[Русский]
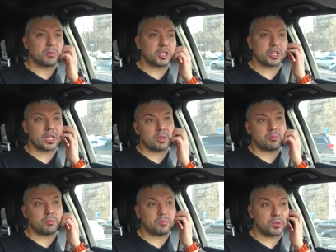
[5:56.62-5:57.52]
почитаем,
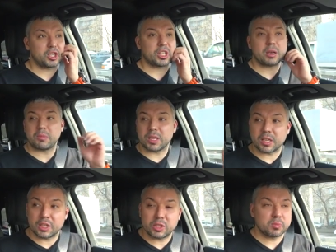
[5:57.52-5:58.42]
почитаем, я
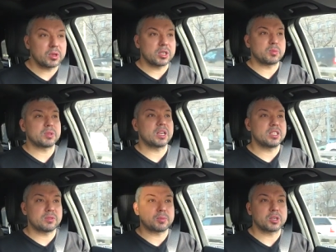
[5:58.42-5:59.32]
надеюсь, мнение
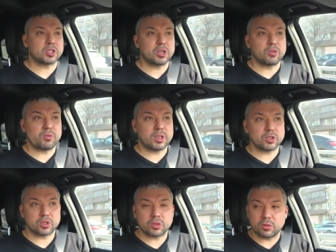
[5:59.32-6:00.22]
специалистов, потому что я уверен,
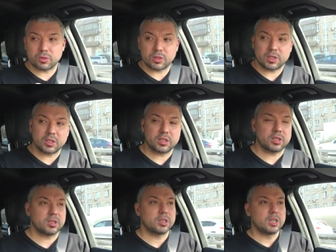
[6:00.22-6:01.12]
что
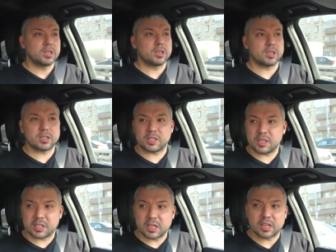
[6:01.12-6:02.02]
среди э,
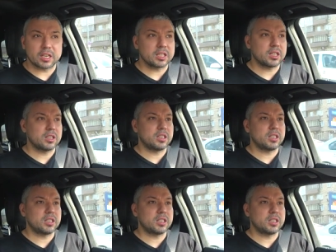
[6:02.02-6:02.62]
зрителей канала